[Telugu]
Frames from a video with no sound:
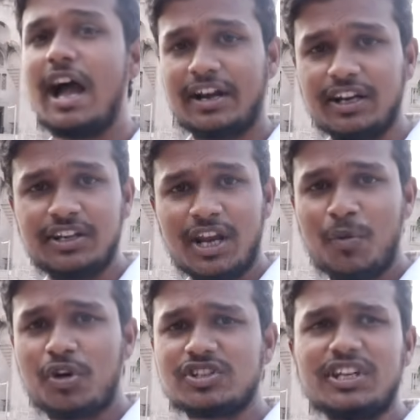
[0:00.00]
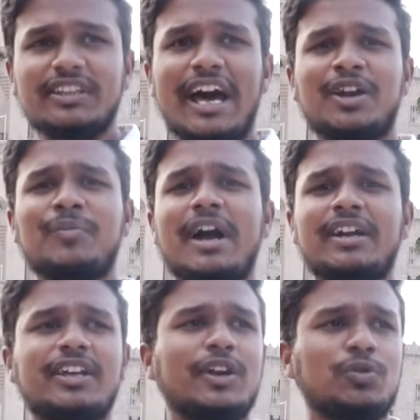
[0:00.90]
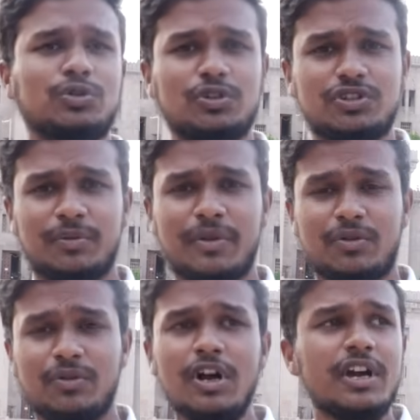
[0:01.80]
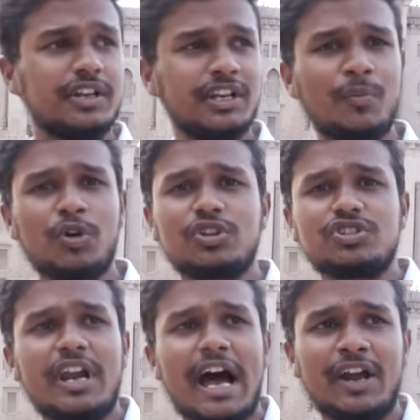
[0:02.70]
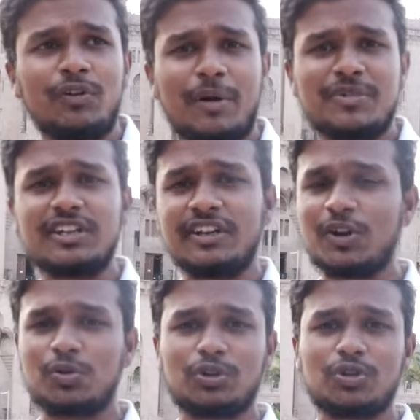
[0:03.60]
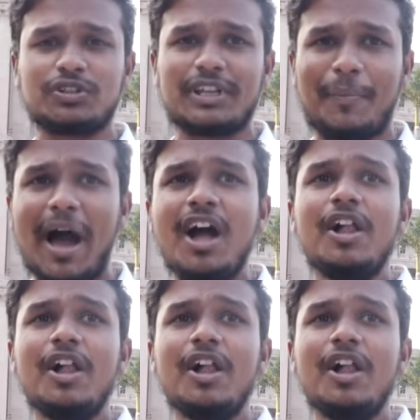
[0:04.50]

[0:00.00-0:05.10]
అంటే నిన్న మొన్న వచ్చిన దానం నాగేందర్ గుర్తుకొచ్చింది మీకు నిన్న మొన్న వచ్చిన ఆరు రమేష్ అన్న గుర్తుకొచ్చింది తప్ప